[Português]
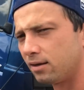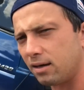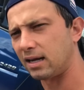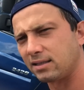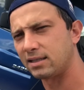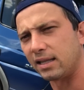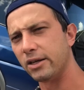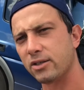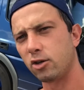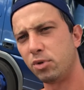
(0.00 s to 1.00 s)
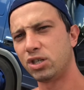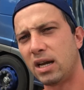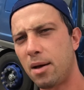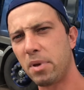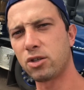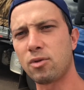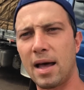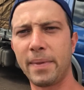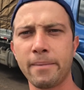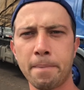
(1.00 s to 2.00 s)
Graças a Deus aí o bichinho é
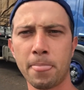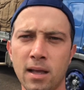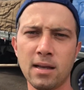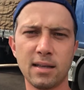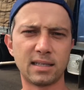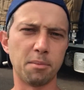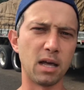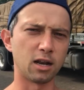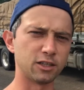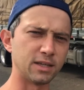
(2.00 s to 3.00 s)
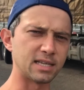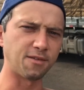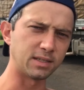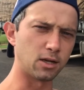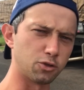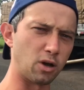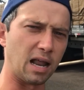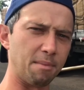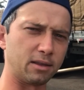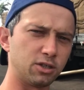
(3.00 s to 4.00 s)
abençoado, hein? Essa semana nós fizemos revisão dos
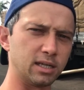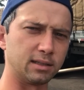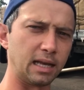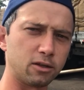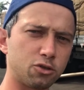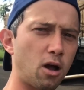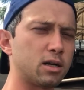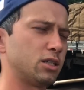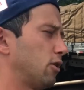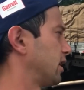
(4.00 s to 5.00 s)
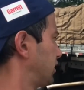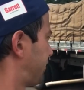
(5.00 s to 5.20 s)
rolamentos dianteiro, troca de lona de